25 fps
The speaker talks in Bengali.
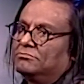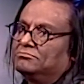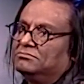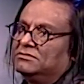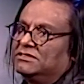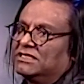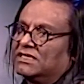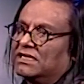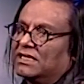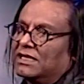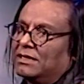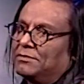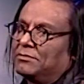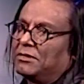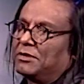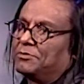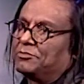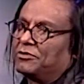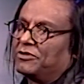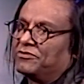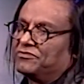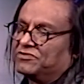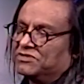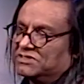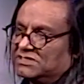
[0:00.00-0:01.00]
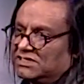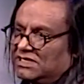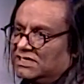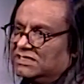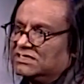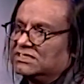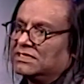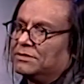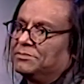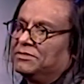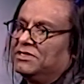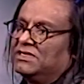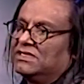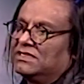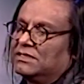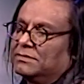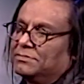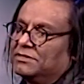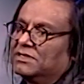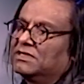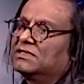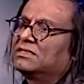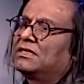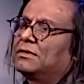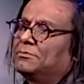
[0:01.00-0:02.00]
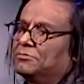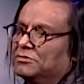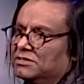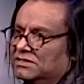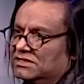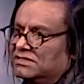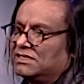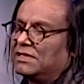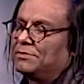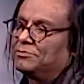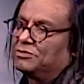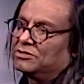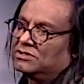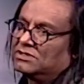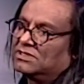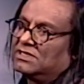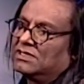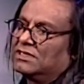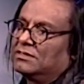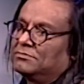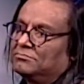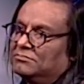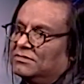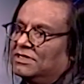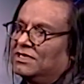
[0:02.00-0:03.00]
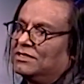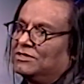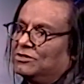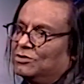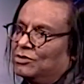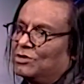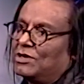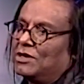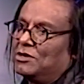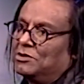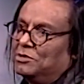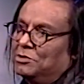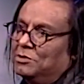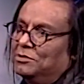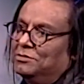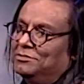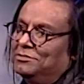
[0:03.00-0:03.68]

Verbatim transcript: যেটাকে আমরা প্রফেশন হিসাবে নিতে পারি তারপরে স্থাপত্যে ঢোকা হলো